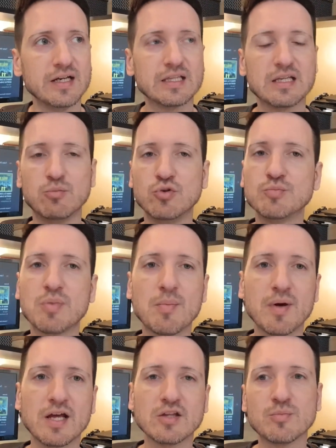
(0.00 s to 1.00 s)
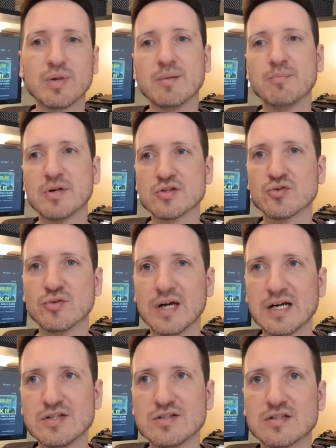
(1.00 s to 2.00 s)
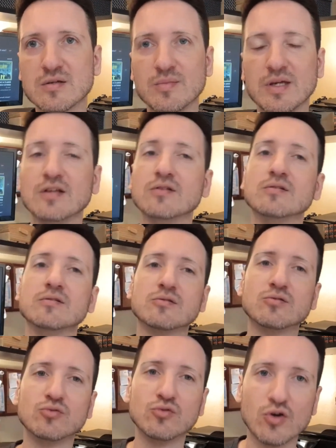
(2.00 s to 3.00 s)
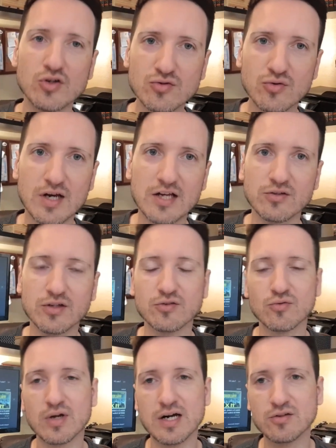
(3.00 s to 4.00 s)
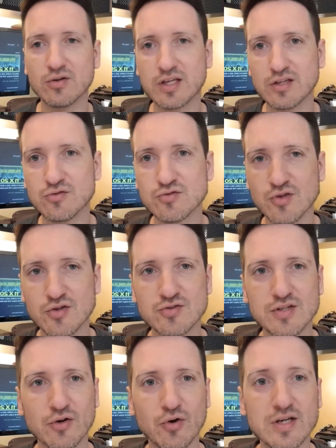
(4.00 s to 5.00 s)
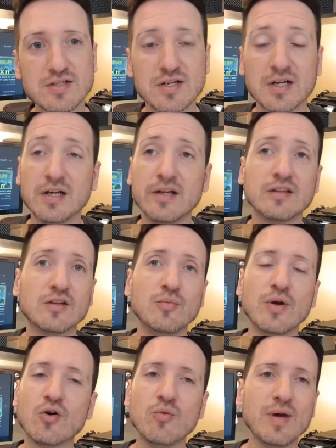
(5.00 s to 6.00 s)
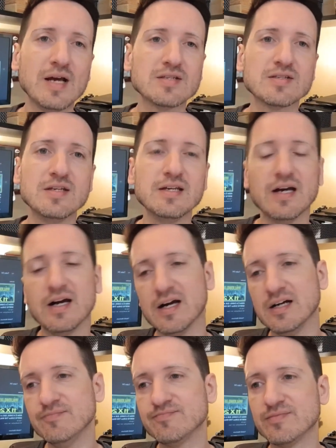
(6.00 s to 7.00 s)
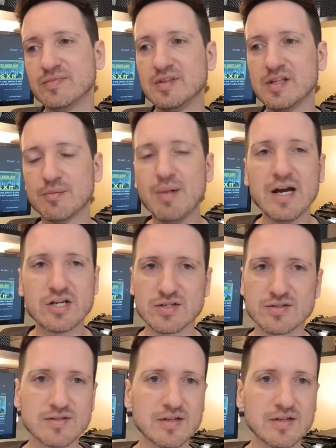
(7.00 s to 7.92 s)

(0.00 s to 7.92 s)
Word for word: tá muito preparado para personagens também do nosso lado, né, do lado aqui dos nossos heróis, também comecem a ter baixas.